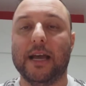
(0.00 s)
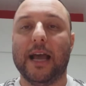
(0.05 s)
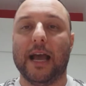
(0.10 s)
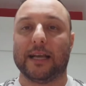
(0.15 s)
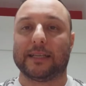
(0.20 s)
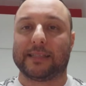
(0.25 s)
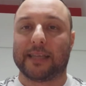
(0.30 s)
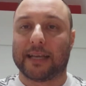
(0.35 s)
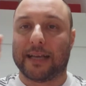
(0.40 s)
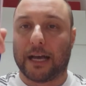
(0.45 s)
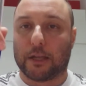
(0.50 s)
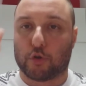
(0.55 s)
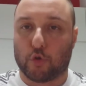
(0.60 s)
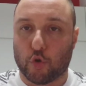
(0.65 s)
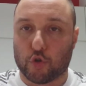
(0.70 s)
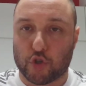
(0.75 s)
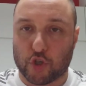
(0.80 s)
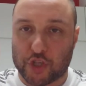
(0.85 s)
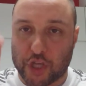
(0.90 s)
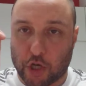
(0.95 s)
E se
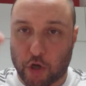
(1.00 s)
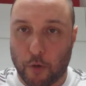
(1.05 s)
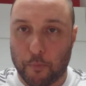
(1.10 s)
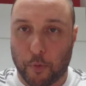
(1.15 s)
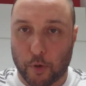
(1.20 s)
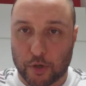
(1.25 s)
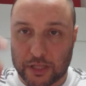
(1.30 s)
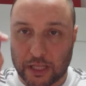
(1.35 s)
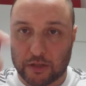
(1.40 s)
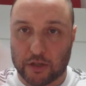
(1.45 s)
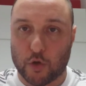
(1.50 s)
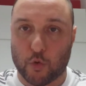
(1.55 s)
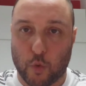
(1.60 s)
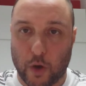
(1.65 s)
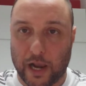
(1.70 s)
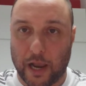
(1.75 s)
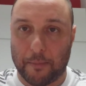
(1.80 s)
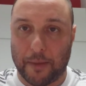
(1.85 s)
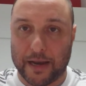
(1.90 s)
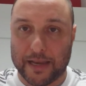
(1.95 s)
Gattuso si è comportato in
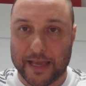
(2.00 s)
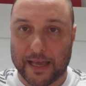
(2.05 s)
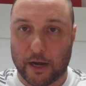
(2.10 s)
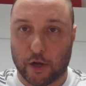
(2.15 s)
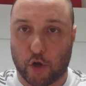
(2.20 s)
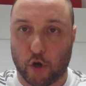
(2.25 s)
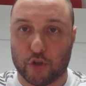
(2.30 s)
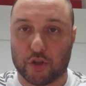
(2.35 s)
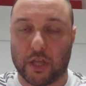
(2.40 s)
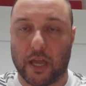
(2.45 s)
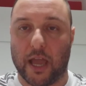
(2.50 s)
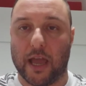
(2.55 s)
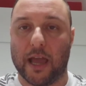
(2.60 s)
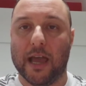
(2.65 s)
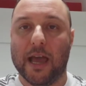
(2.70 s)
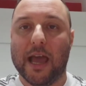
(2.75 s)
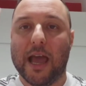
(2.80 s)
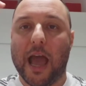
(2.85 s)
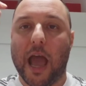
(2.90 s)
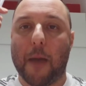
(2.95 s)
quella maniera con
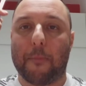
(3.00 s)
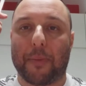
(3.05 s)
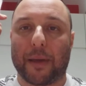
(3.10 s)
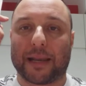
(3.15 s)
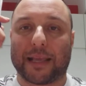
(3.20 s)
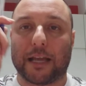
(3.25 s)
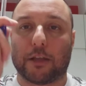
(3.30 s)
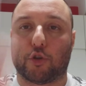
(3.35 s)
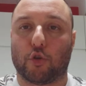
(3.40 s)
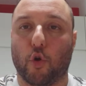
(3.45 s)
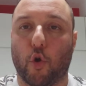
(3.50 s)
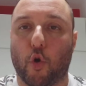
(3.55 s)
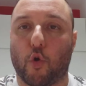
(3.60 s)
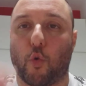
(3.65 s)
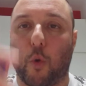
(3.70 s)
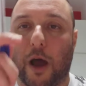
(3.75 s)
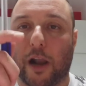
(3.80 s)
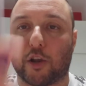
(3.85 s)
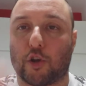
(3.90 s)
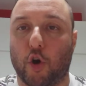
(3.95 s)
te è perché tu
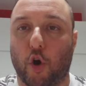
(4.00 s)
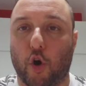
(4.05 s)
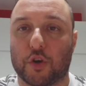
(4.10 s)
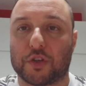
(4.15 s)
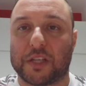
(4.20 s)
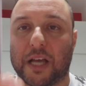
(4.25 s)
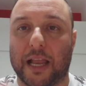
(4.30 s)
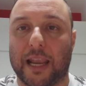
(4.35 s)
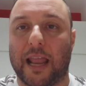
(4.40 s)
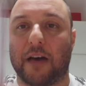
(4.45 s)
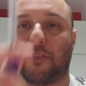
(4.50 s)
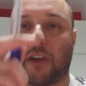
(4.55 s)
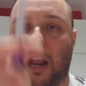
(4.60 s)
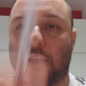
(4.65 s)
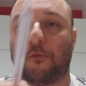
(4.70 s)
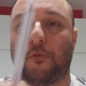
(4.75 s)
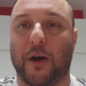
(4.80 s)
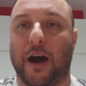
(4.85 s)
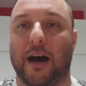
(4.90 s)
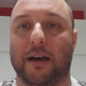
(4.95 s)
qualcosa
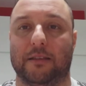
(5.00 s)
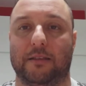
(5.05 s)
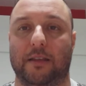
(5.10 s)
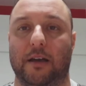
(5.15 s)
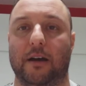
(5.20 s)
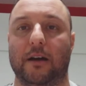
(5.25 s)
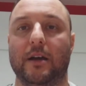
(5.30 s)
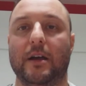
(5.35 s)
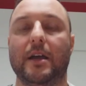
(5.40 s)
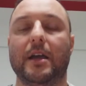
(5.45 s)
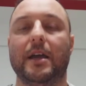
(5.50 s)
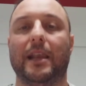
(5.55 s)
l'avrai fatta.